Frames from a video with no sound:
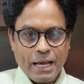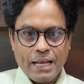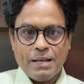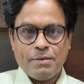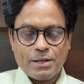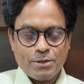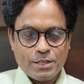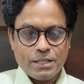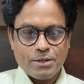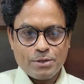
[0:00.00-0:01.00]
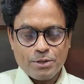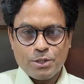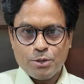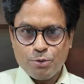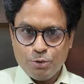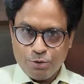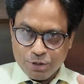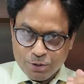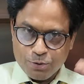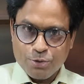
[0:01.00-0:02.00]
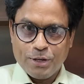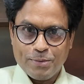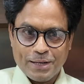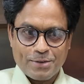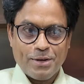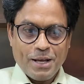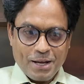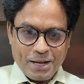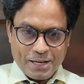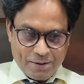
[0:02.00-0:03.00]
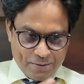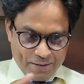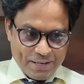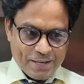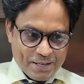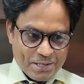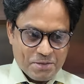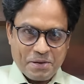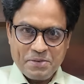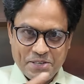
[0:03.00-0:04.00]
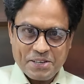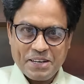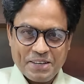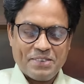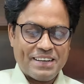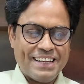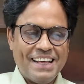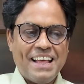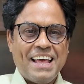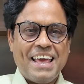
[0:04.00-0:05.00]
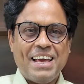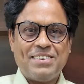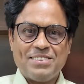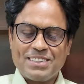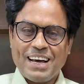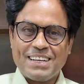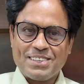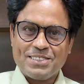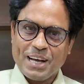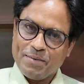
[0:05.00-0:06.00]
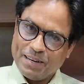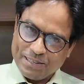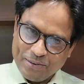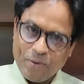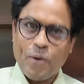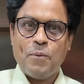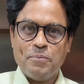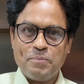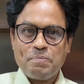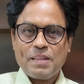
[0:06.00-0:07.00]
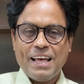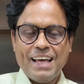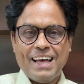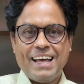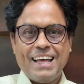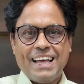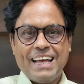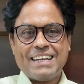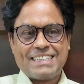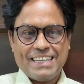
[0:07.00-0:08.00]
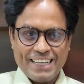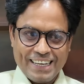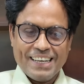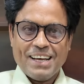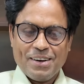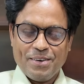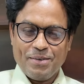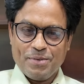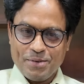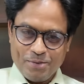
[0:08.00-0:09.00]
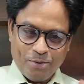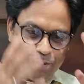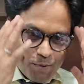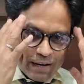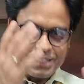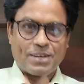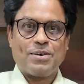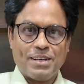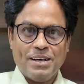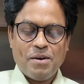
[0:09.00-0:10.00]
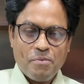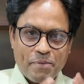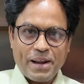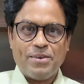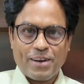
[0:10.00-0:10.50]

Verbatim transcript: এই লেভেলে কিন্তু সে তো একটু যেহেতু উচ্চ একটু উচ্চ লেভেলে একটু একটু ইয়ে সুপারভিশন লেভেলে এই জন্য তার একটু ঝামেলাটা কম হ্যাঁ সে ওই হোমওয়ার্কটা করে ব্রেন